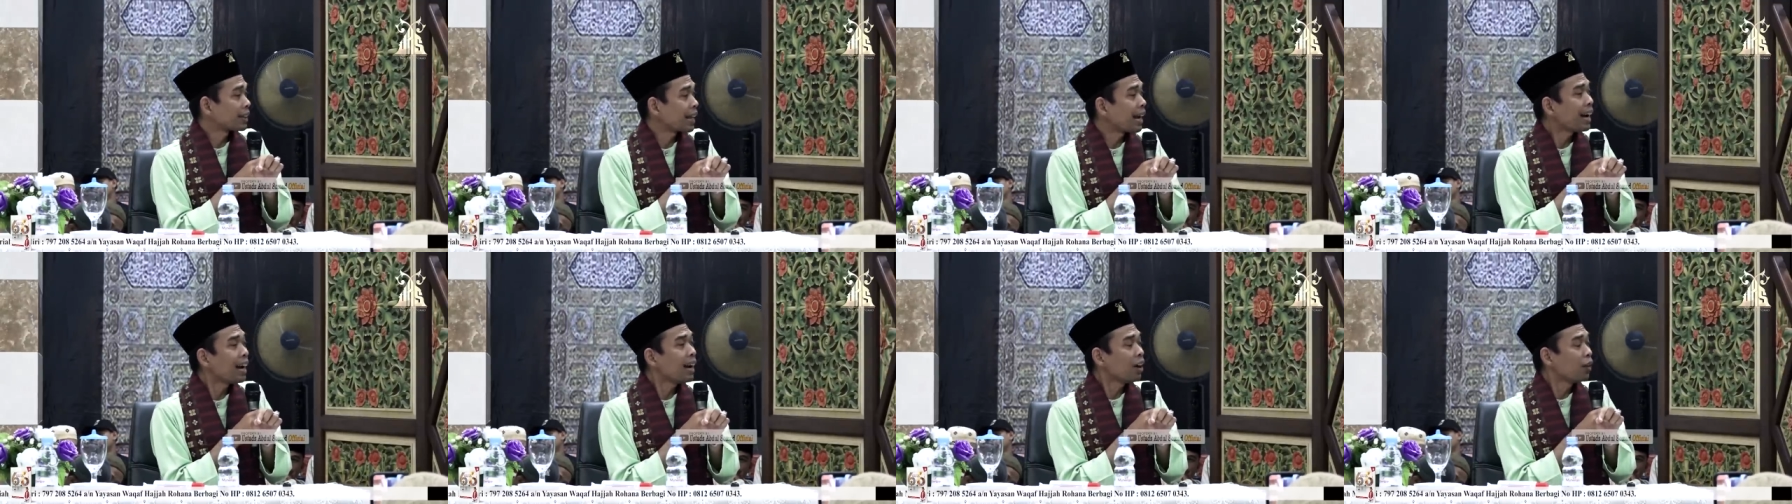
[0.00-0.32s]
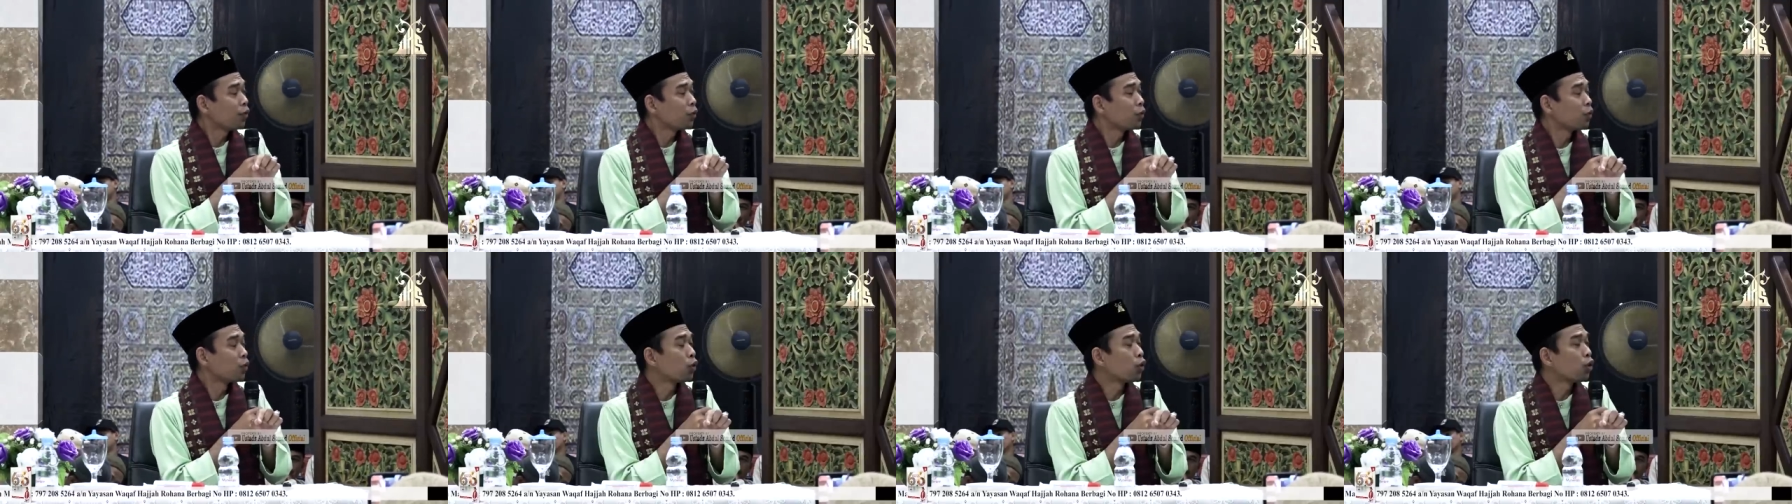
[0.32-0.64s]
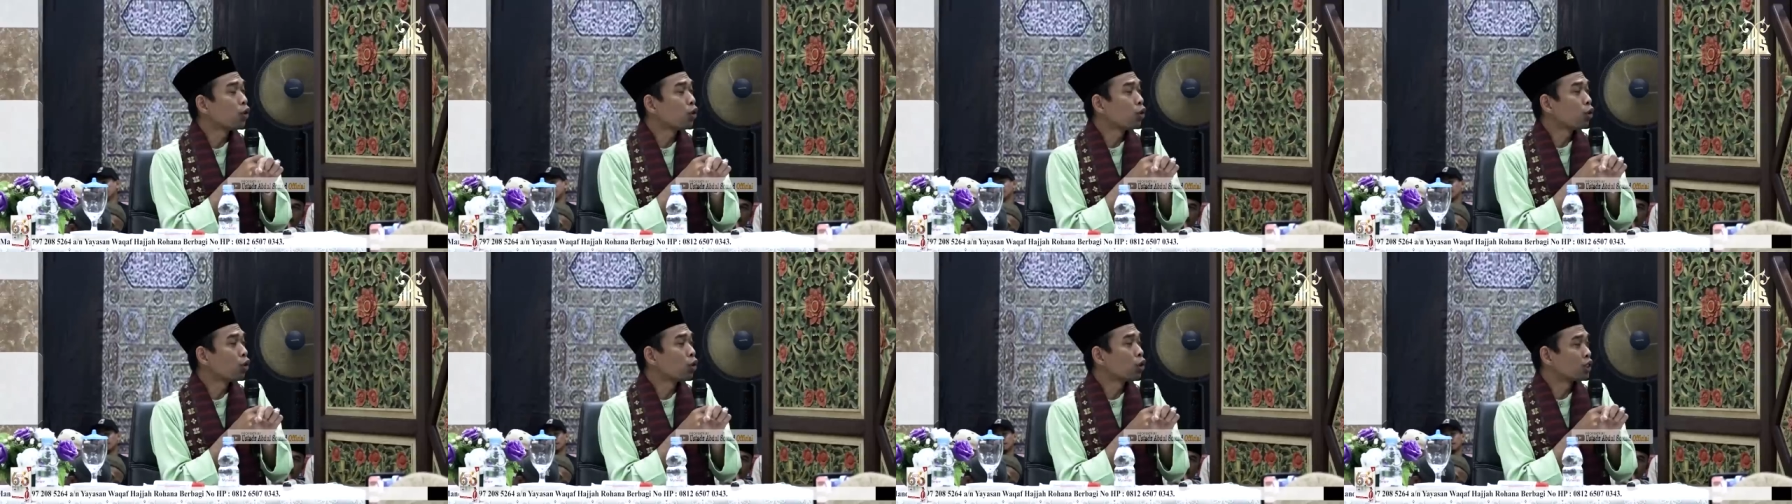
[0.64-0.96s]
ta,
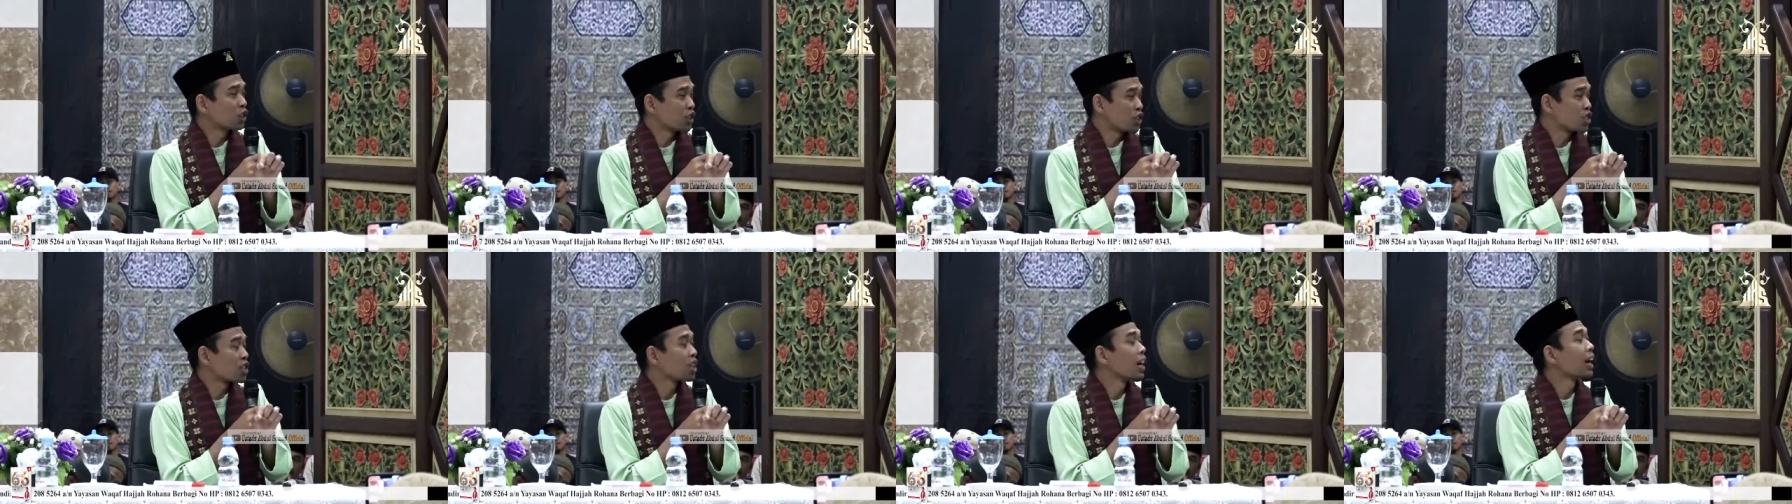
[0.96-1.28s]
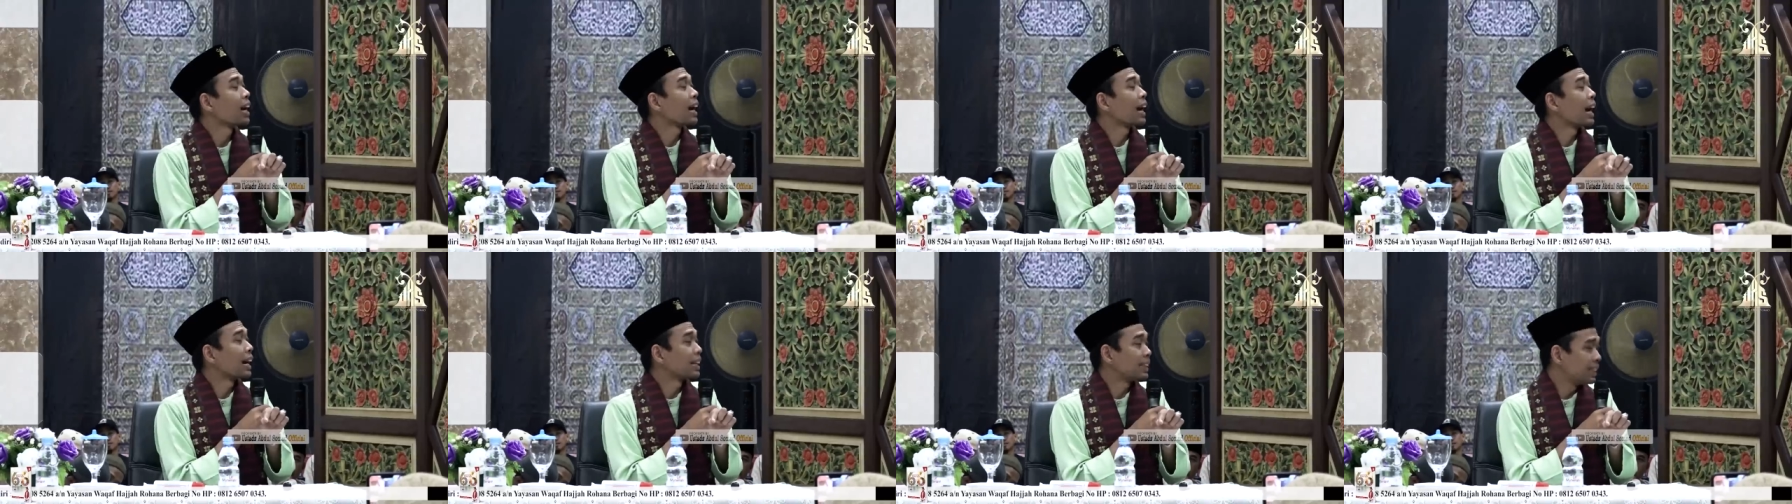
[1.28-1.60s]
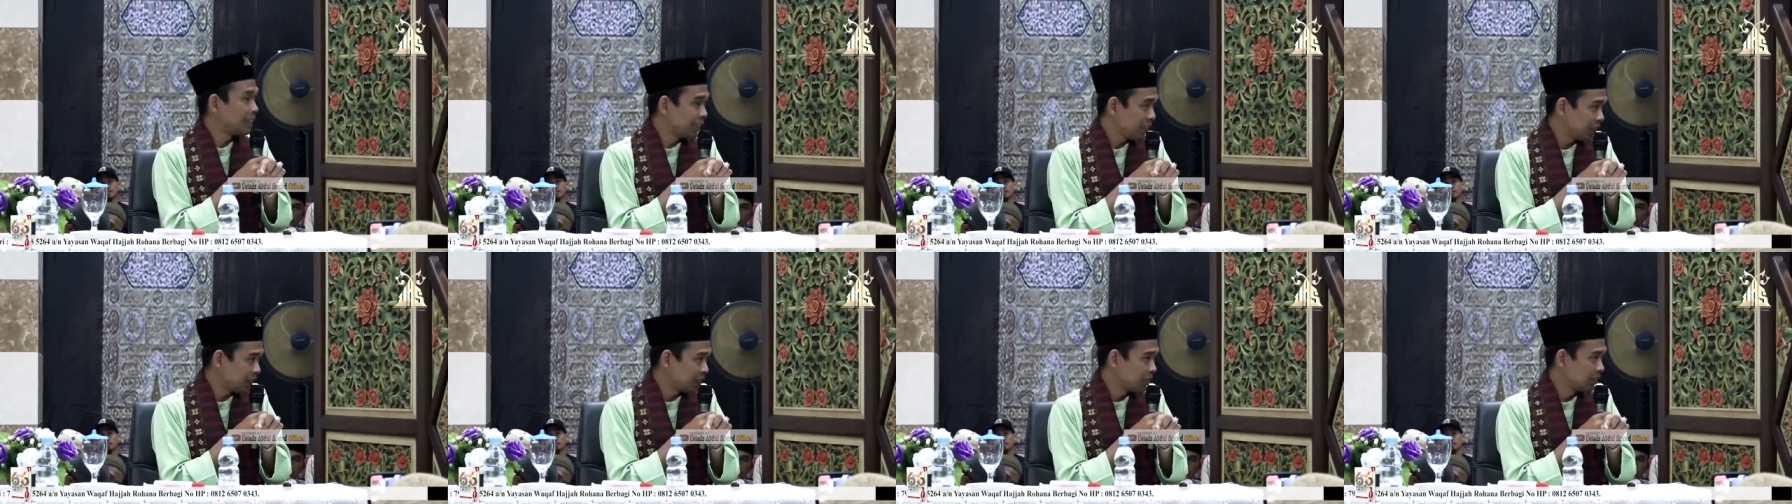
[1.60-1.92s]
food
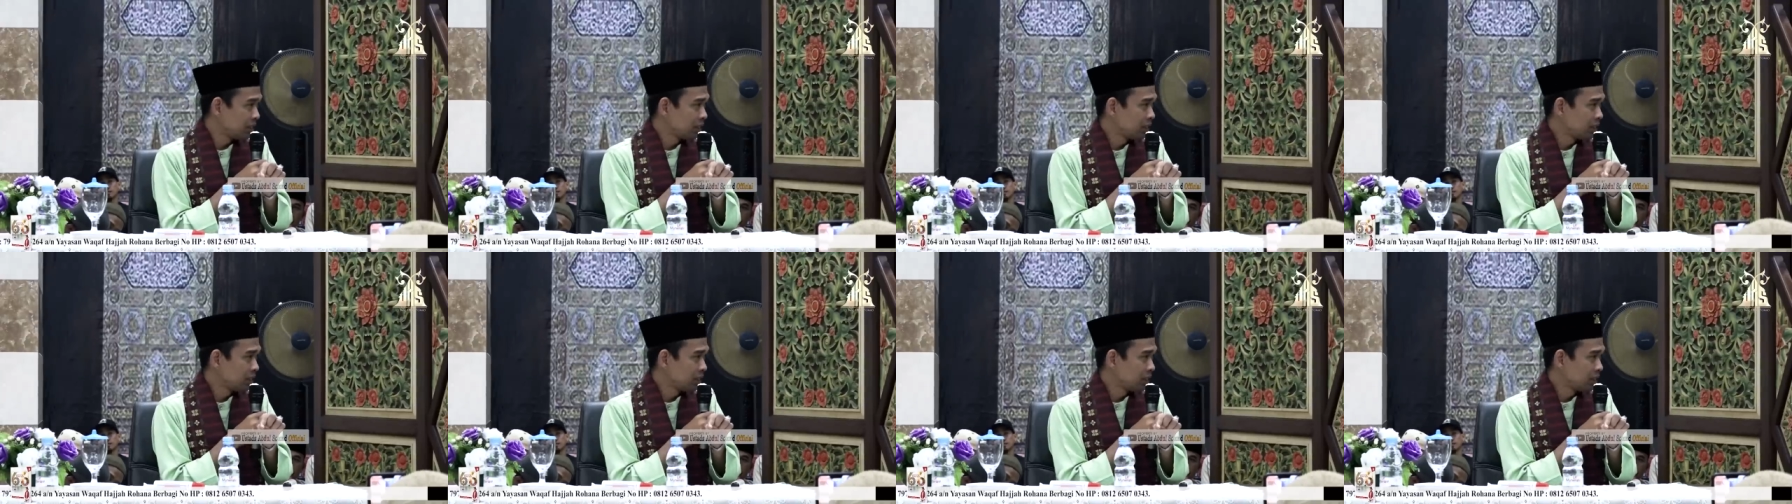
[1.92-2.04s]
kaki.